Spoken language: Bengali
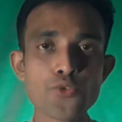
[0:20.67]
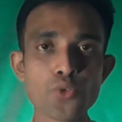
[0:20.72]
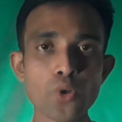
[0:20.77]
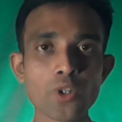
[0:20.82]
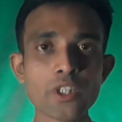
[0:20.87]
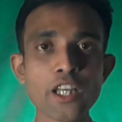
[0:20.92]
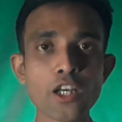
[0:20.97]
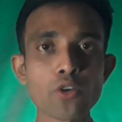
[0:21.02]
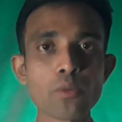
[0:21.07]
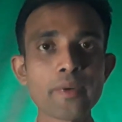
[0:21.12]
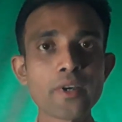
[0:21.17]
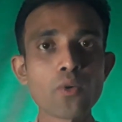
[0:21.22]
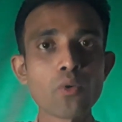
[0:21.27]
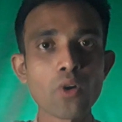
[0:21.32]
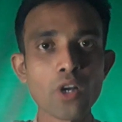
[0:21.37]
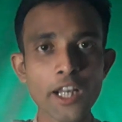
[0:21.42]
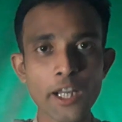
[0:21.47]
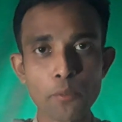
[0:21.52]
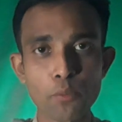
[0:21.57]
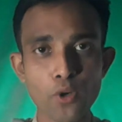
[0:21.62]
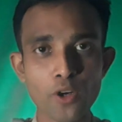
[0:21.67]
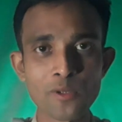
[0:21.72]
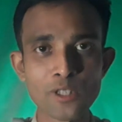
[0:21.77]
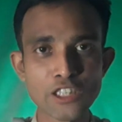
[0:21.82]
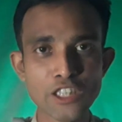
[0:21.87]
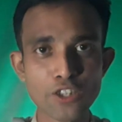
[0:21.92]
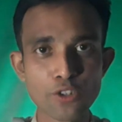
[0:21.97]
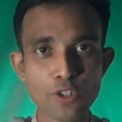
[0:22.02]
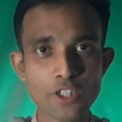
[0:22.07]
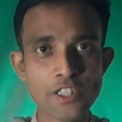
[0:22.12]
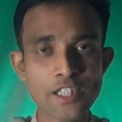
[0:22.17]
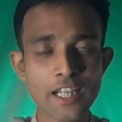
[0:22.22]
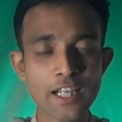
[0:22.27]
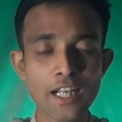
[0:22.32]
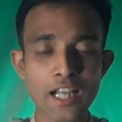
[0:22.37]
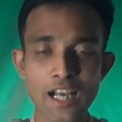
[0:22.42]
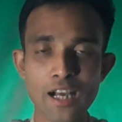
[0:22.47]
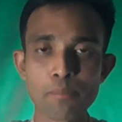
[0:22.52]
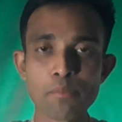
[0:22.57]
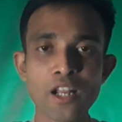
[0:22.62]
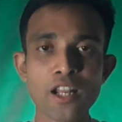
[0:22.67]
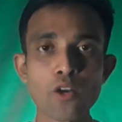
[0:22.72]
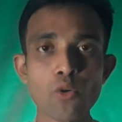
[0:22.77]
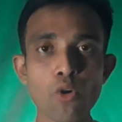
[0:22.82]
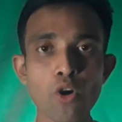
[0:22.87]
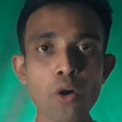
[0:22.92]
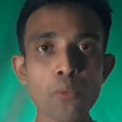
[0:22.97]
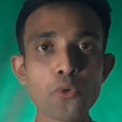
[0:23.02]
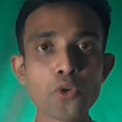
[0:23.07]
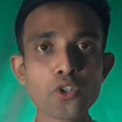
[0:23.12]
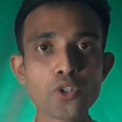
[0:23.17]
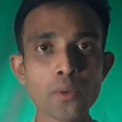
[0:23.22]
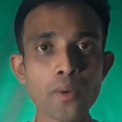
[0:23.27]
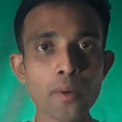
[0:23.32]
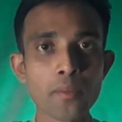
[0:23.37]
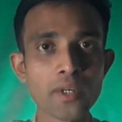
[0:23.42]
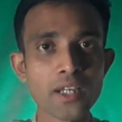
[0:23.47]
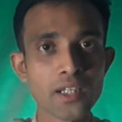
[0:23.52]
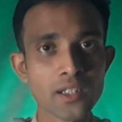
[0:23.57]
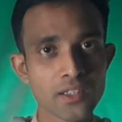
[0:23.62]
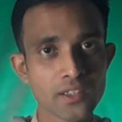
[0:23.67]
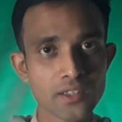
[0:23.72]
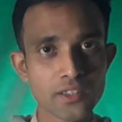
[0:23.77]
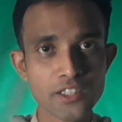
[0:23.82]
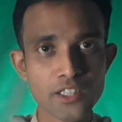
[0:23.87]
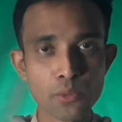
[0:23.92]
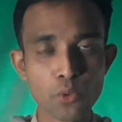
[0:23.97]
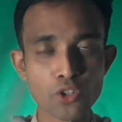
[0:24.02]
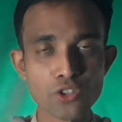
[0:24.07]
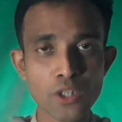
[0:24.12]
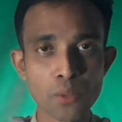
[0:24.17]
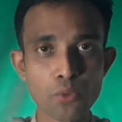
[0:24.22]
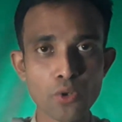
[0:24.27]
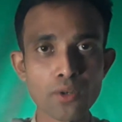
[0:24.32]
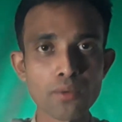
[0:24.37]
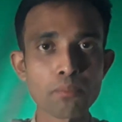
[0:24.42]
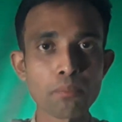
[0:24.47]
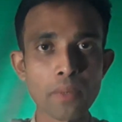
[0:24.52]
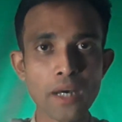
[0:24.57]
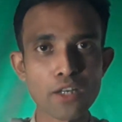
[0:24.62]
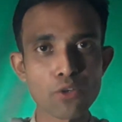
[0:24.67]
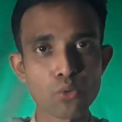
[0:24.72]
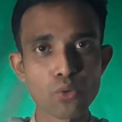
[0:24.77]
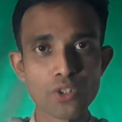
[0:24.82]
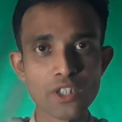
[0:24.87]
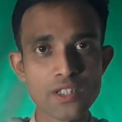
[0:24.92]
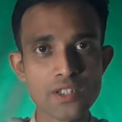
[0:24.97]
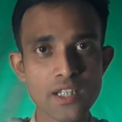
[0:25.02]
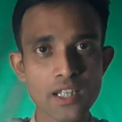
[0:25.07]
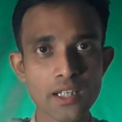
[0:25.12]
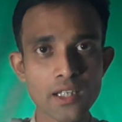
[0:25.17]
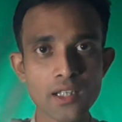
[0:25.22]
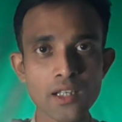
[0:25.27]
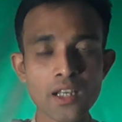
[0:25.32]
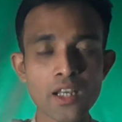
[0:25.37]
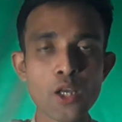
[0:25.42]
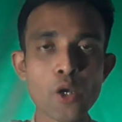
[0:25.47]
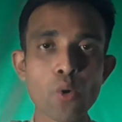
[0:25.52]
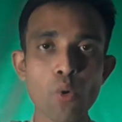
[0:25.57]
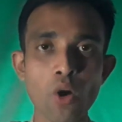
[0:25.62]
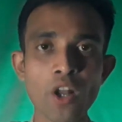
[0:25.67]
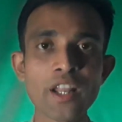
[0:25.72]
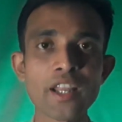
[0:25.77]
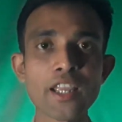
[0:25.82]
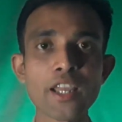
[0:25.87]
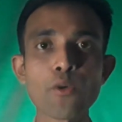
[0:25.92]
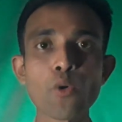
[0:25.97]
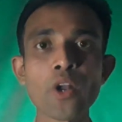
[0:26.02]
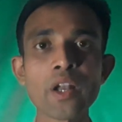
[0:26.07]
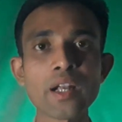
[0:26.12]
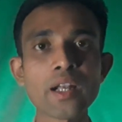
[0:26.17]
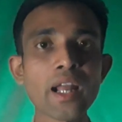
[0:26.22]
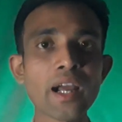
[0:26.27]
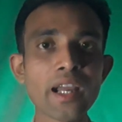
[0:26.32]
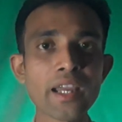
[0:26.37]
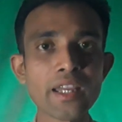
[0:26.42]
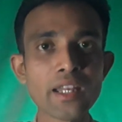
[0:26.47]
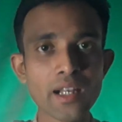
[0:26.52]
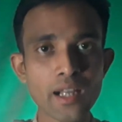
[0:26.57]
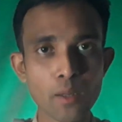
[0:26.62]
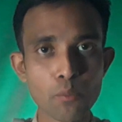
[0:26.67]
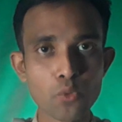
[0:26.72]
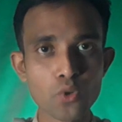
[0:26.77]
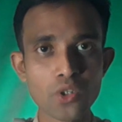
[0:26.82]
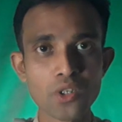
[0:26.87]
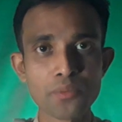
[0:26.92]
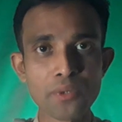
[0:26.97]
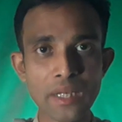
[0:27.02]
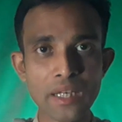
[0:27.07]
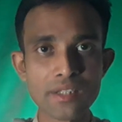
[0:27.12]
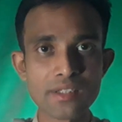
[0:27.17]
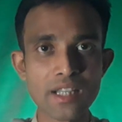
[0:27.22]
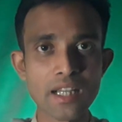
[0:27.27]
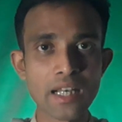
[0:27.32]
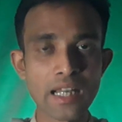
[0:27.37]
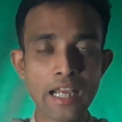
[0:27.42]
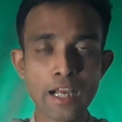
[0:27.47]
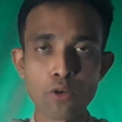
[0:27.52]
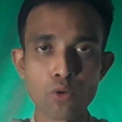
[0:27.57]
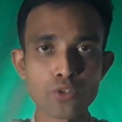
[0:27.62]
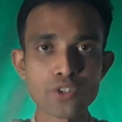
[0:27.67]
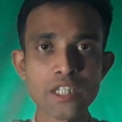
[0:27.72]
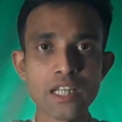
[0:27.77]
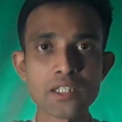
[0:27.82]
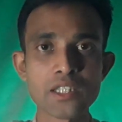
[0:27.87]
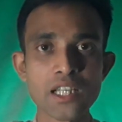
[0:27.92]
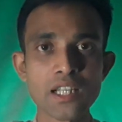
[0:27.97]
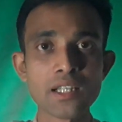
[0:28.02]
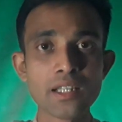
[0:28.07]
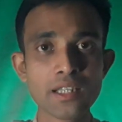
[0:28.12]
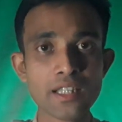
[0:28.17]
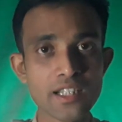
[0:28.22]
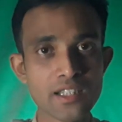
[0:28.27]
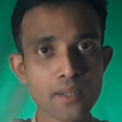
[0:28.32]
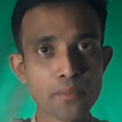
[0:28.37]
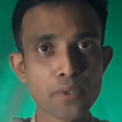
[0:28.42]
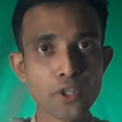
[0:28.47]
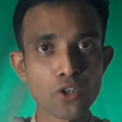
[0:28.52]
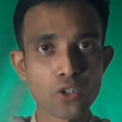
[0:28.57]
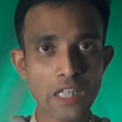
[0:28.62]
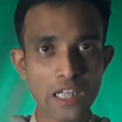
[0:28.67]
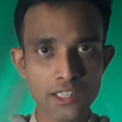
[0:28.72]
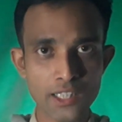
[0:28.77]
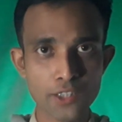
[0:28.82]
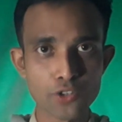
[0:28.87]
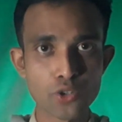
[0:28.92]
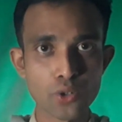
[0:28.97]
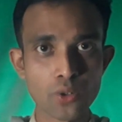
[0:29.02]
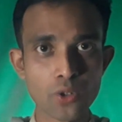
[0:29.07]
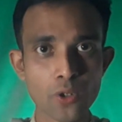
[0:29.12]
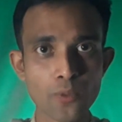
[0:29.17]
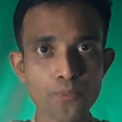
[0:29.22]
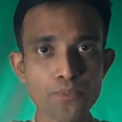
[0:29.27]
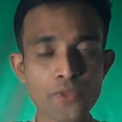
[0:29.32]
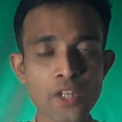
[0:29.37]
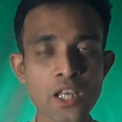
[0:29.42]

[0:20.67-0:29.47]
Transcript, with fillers: সৌদি আরবে অনেক প্রবাসী রয়েছেন আপনারা অবৈধভাবে জীবনযাপন পার করতেছেন অনেকে অনেক টাকা ইনকাম করে ফেলেছেন এখন চাচ্ছেন দেশে ফেরত আসার জন্য